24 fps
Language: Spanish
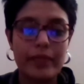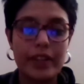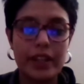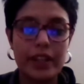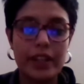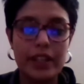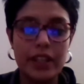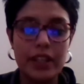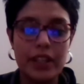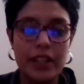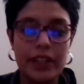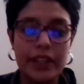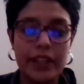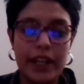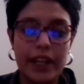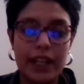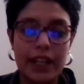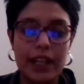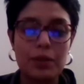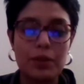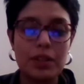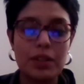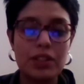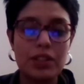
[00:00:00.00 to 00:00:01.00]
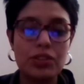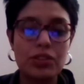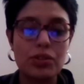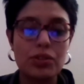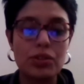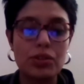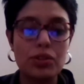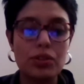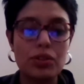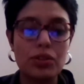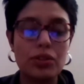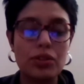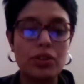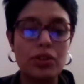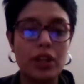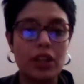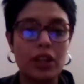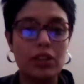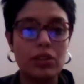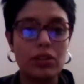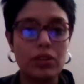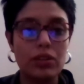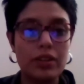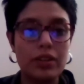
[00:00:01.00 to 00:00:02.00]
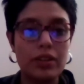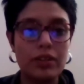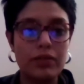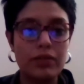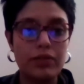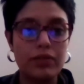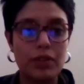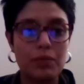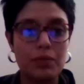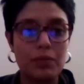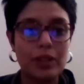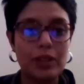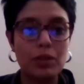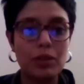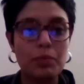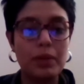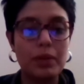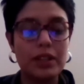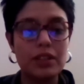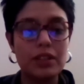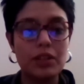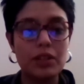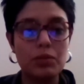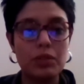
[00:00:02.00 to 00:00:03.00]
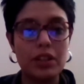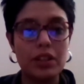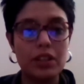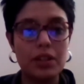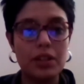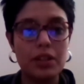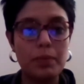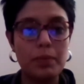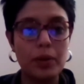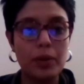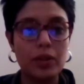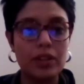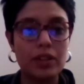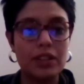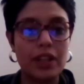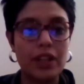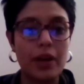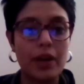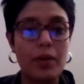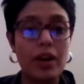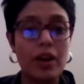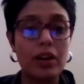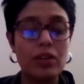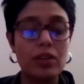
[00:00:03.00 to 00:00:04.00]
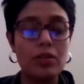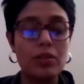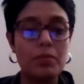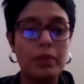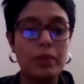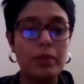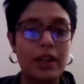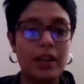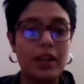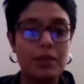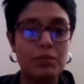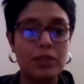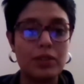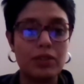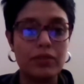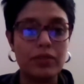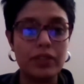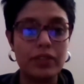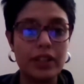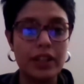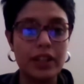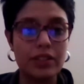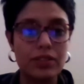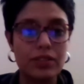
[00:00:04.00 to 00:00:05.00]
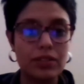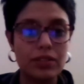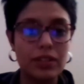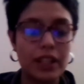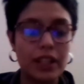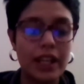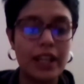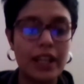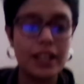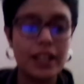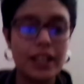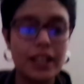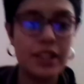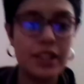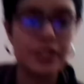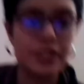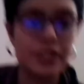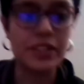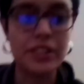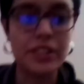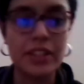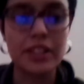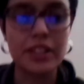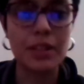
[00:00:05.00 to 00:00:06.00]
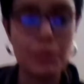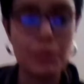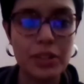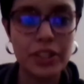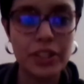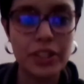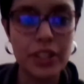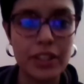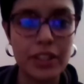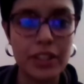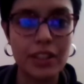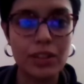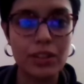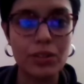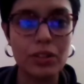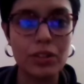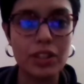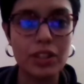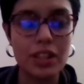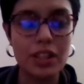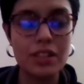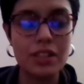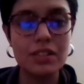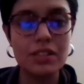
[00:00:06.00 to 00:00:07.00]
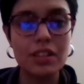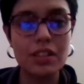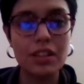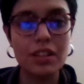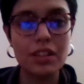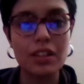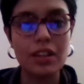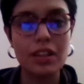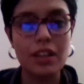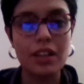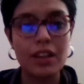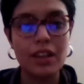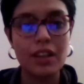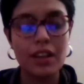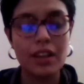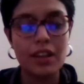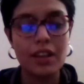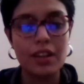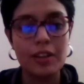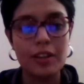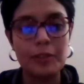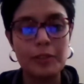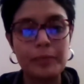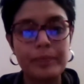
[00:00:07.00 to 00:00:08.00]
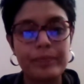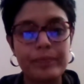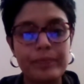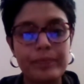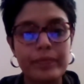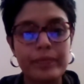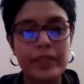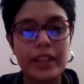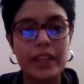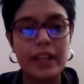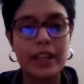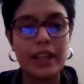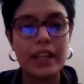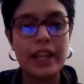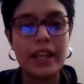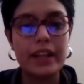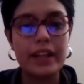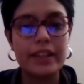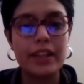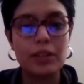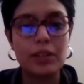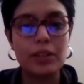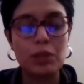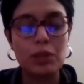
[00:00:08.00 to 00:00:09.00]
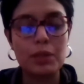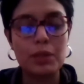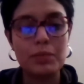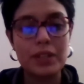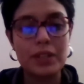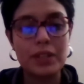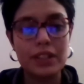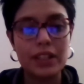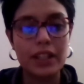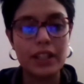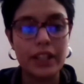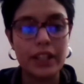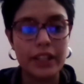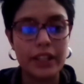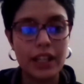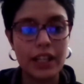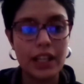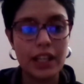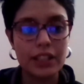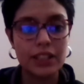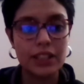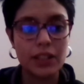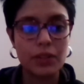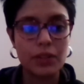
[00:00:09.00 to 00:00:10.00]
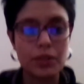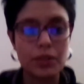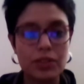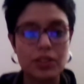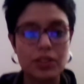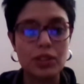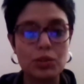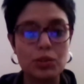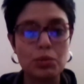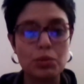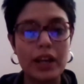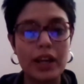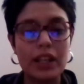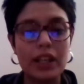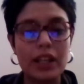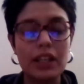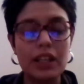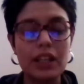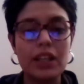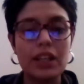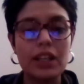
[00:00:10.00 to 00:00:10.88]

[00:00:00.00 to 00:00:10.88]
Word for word: Y tal la vez yo estoy formando parte de un equipo de trabajo para la modificación de la ley 17.515, que es la que actualmente legisla el trabajo sexual.